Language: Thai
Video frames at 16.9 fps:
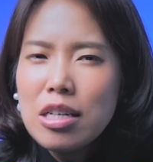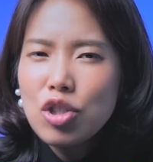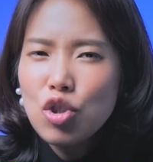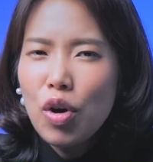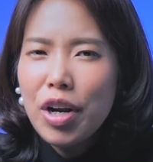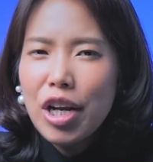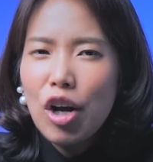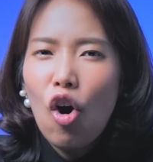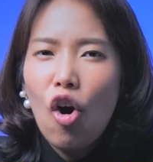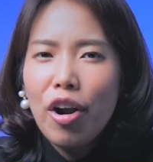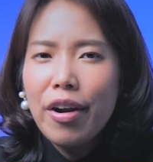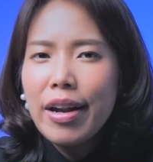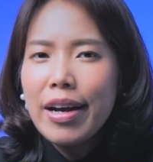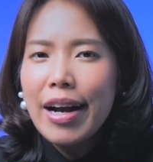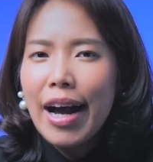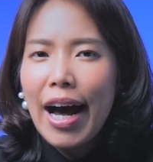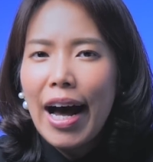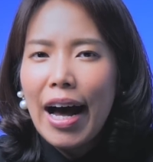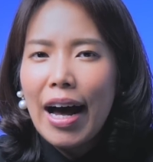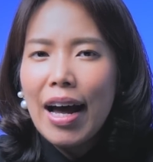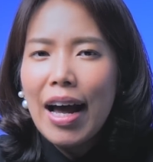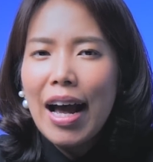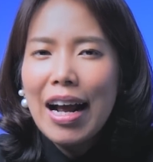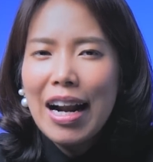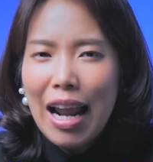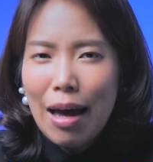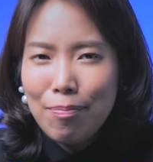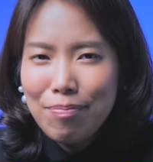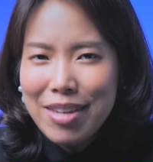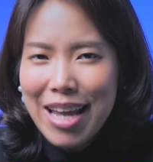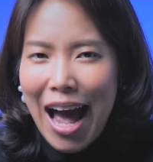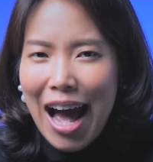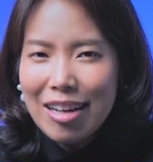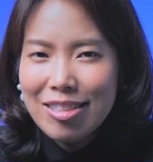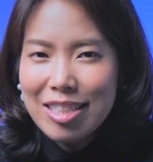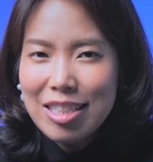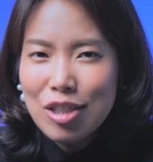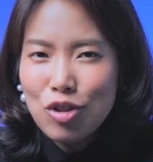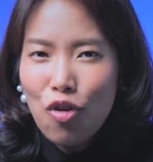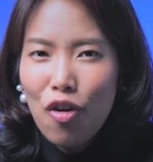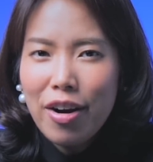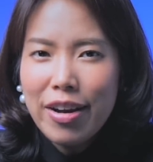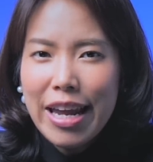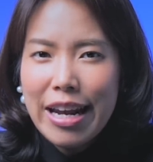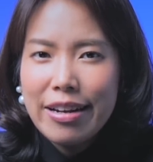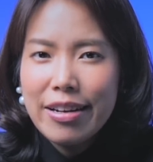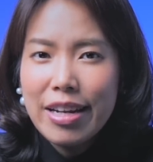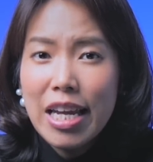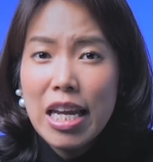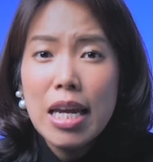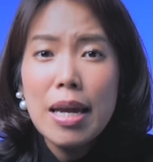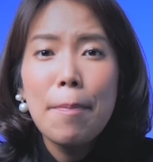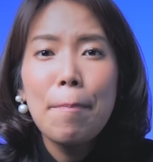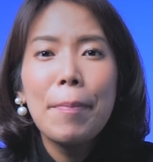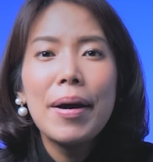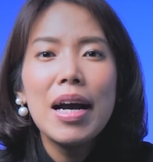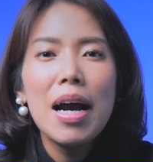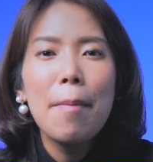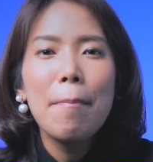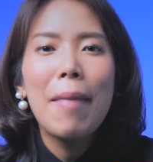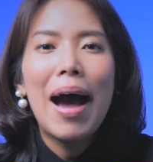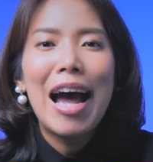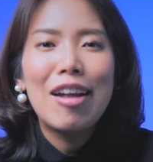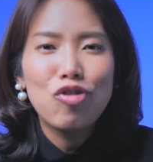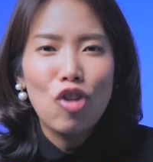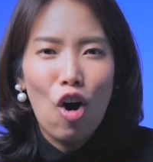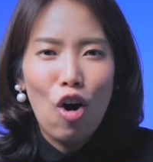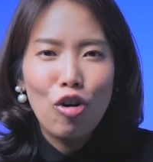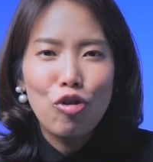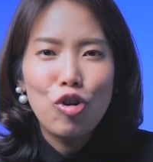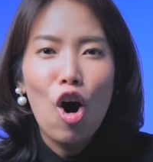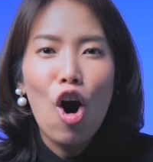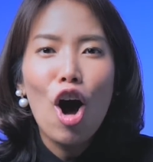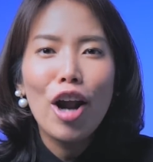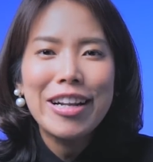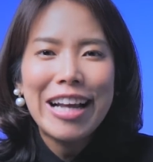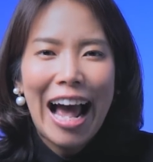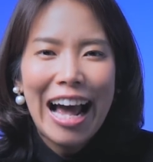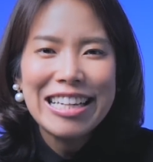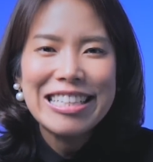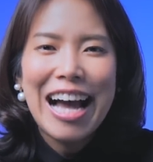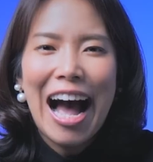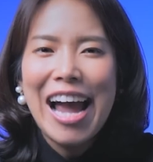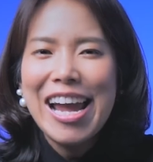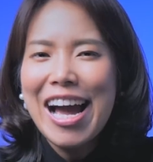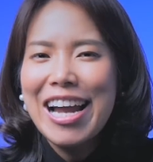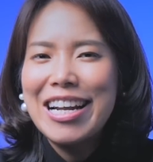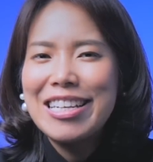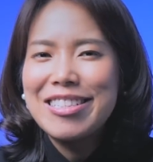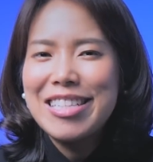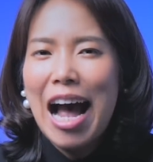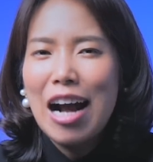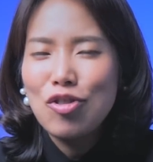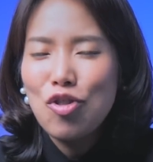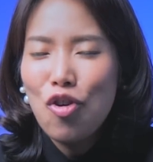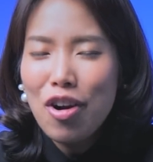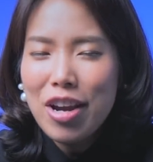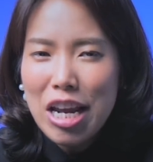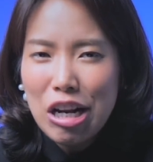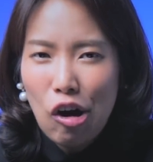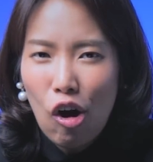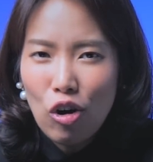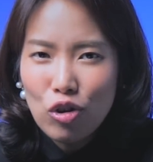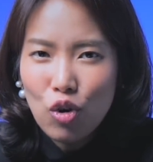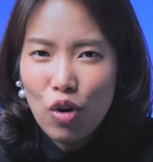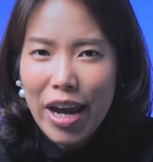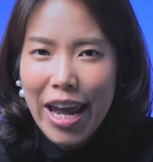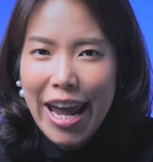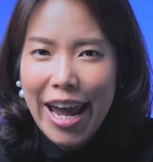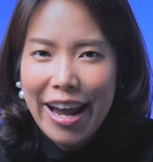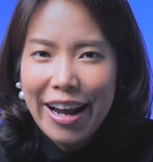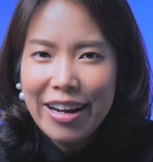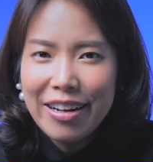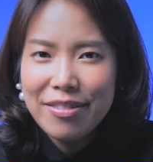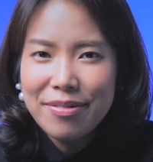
ส่วนอีกคนหนึ่งค่ะกลับอยากซื้อธุรกิจนี้เพื่อมาต่อยอดขยายอาณาจักรธุรกิจของตัวเอง